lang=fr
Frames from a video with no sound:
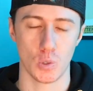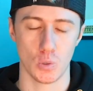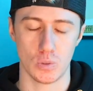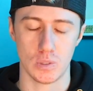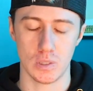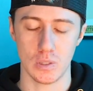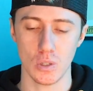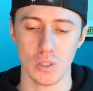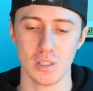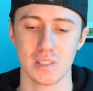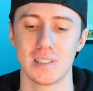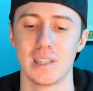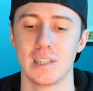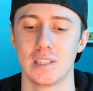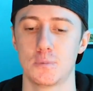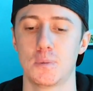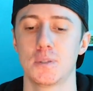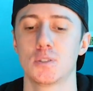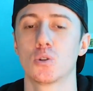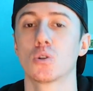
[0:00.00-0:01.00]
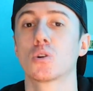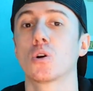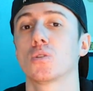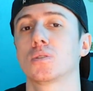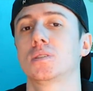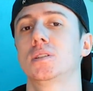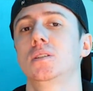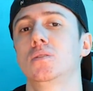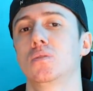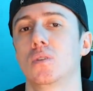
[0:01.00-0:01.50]
Le dîner, c'est l'espèce de
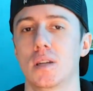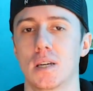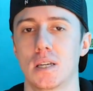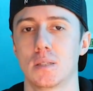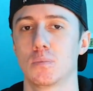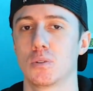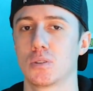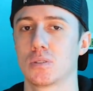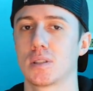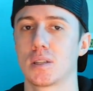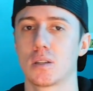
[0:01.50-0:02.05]
dans la Redbox,